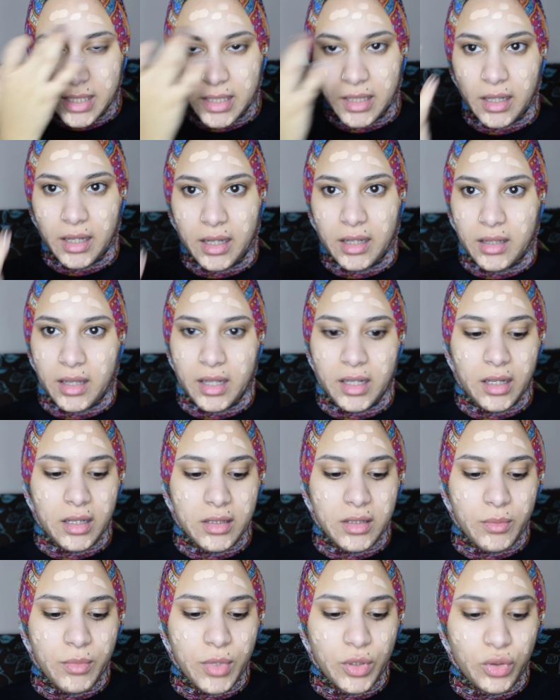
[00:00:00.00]
يعني
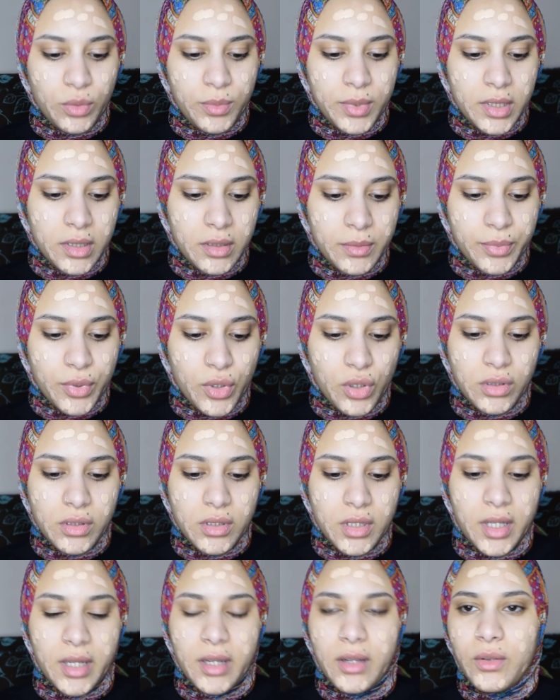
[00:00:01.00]
هظبطه
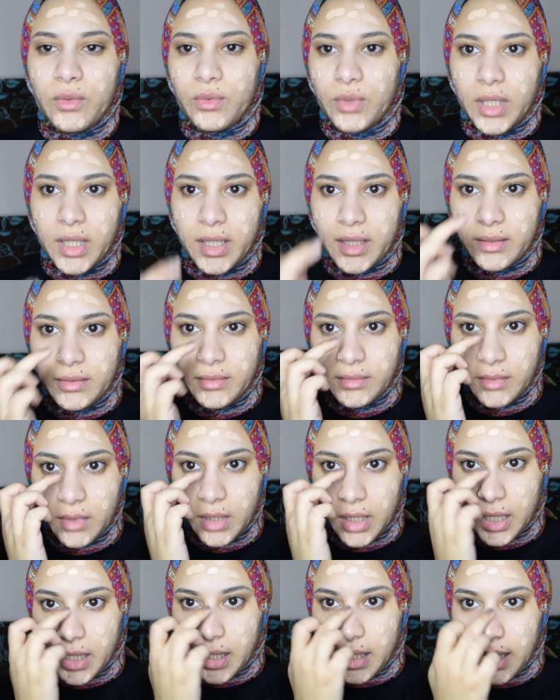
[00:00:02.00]
بالبرونزينج وكده
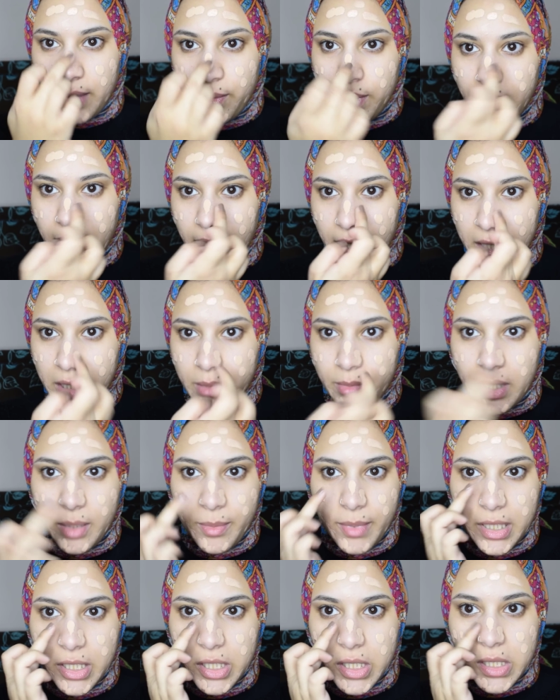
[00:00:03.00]
هحاول اخليه ما
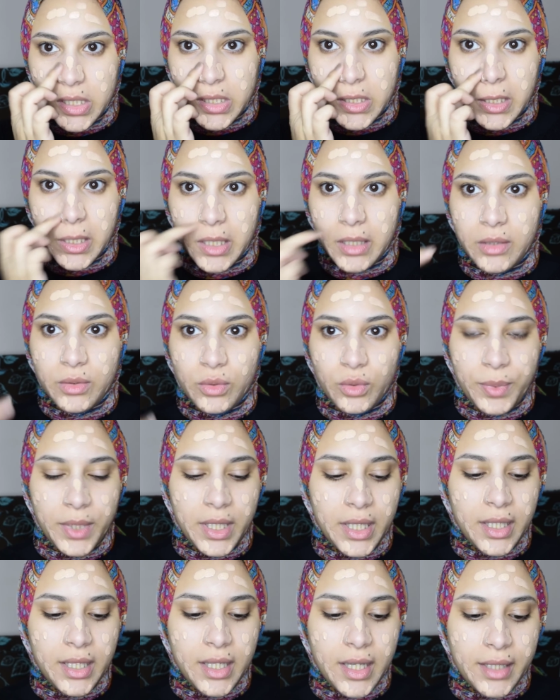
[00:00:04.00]
يبانش انه
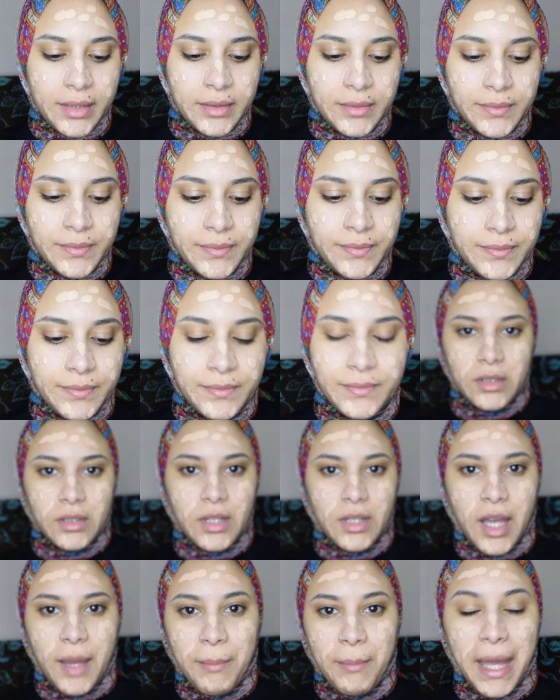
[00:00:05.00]
بينك يعني
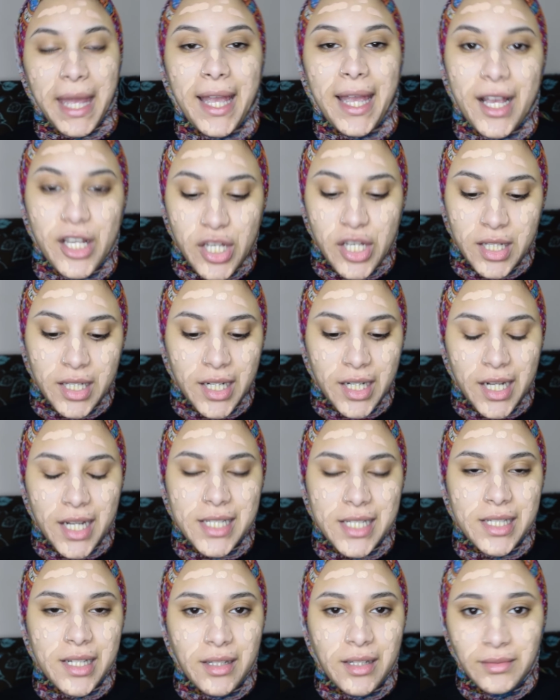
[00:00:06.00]
اهم حاجه عشان انا
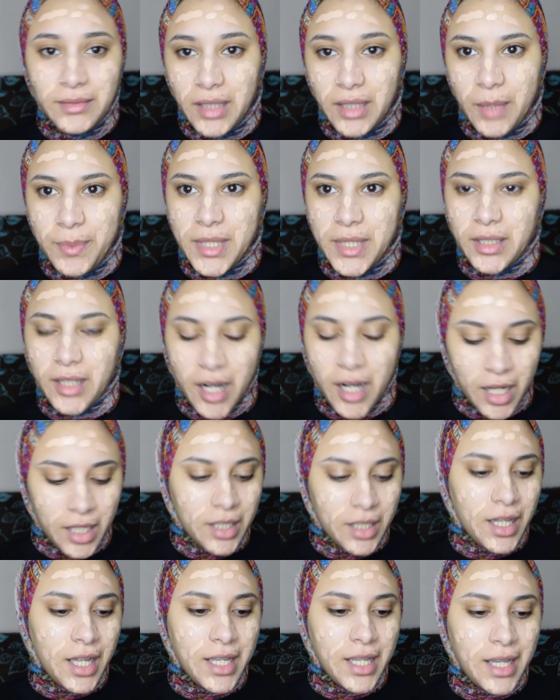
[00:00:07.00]
نازله لابسه طرحه
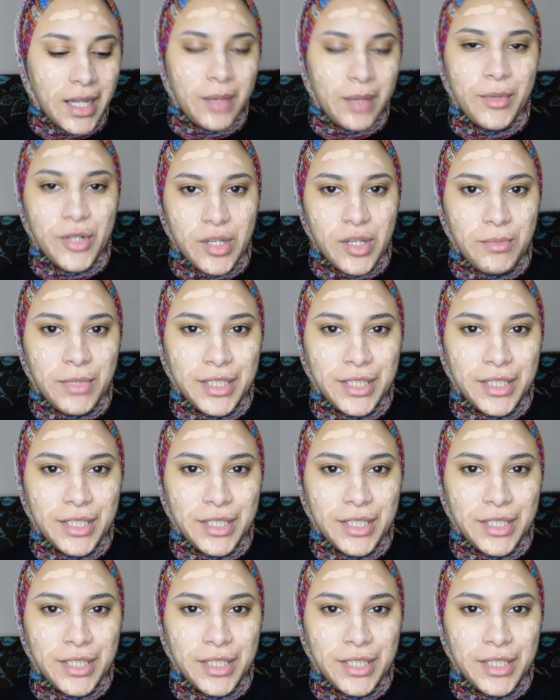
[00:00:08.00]
كده اي كلام عشان ما